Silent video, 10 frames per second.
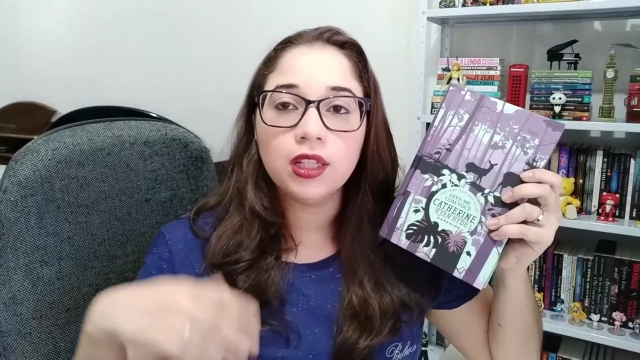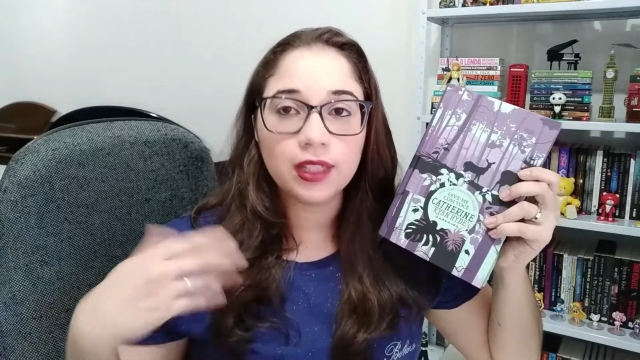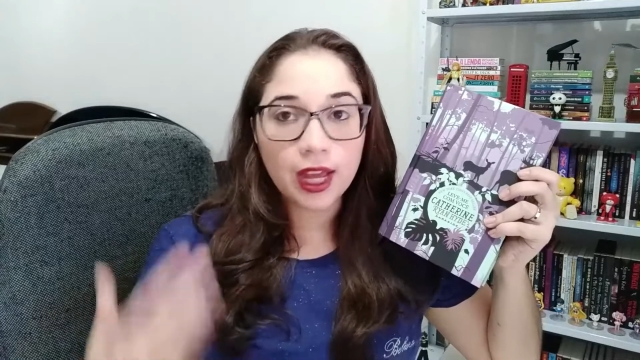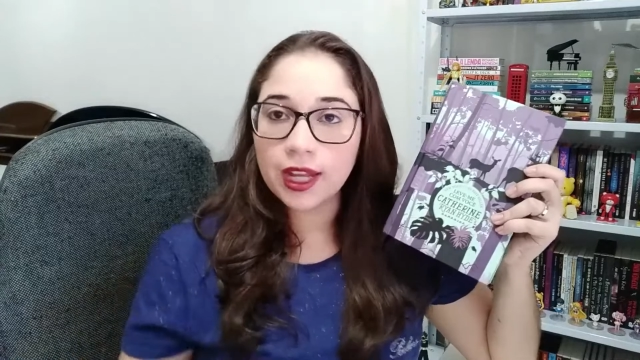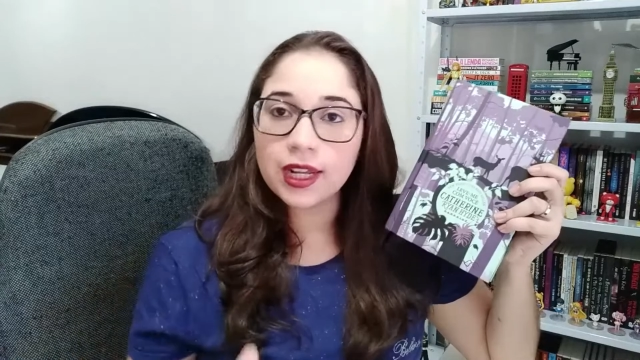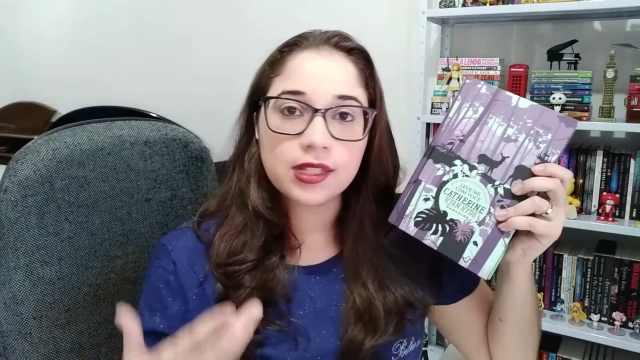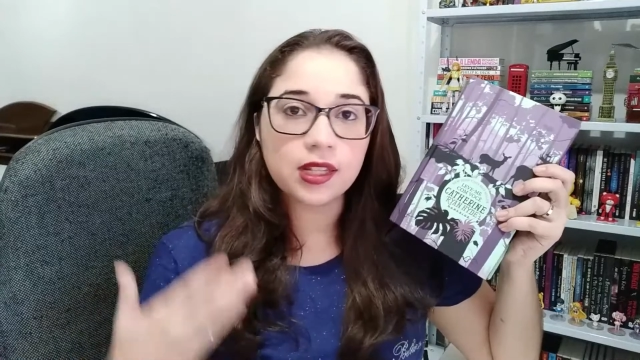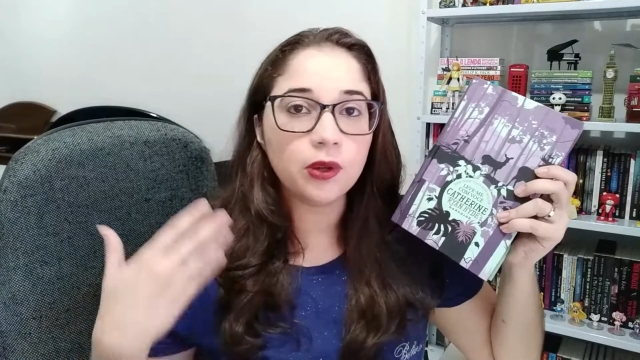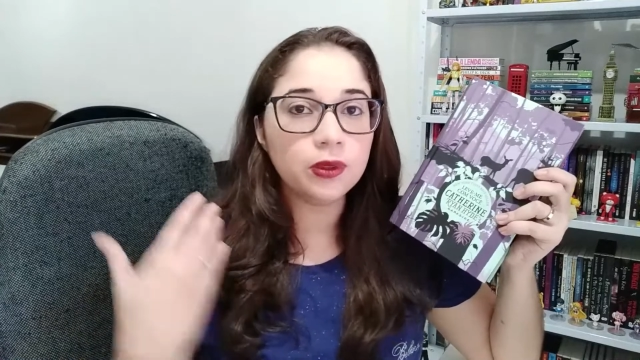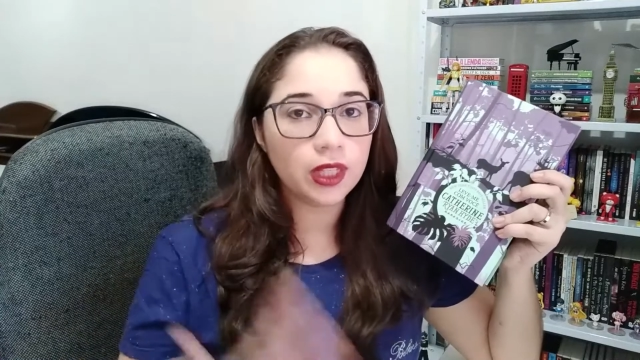da
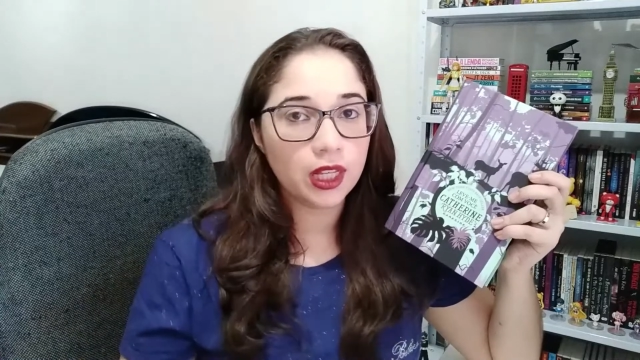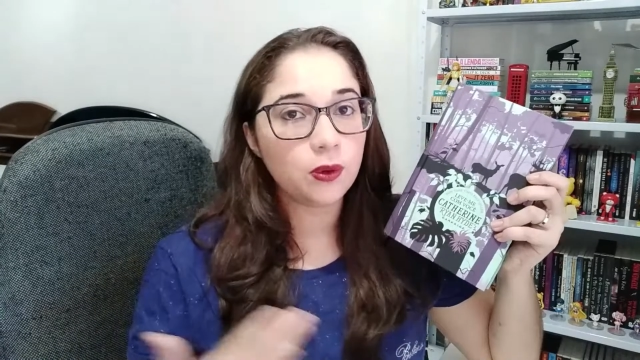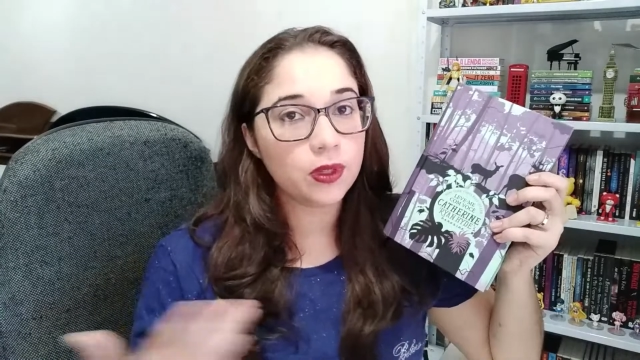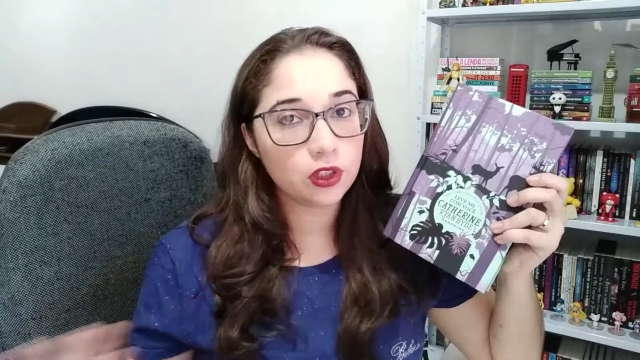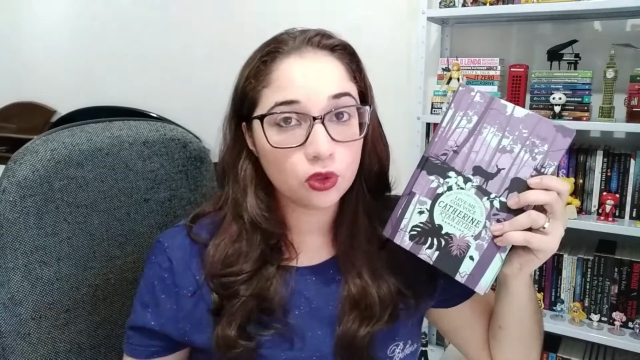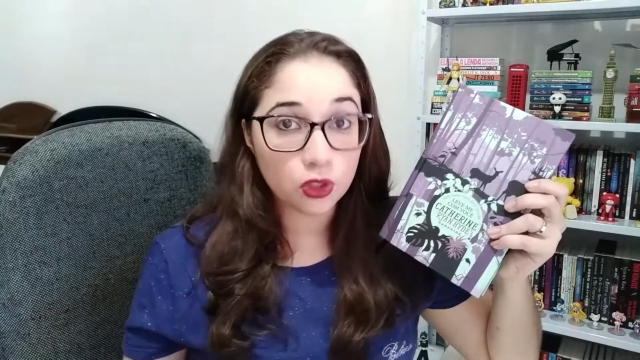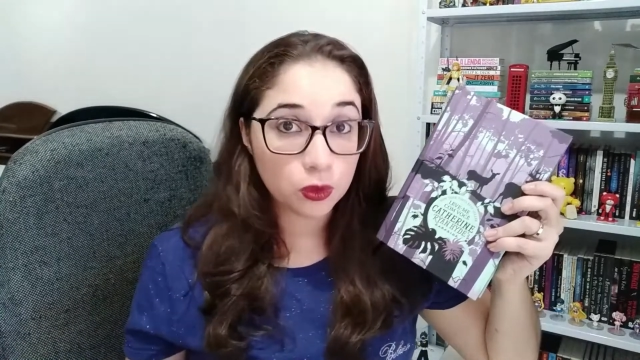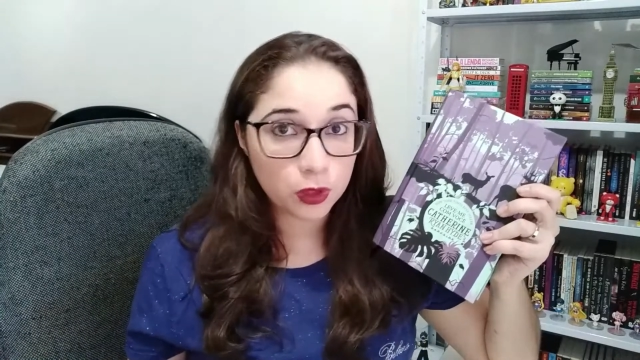relação dele com esses dois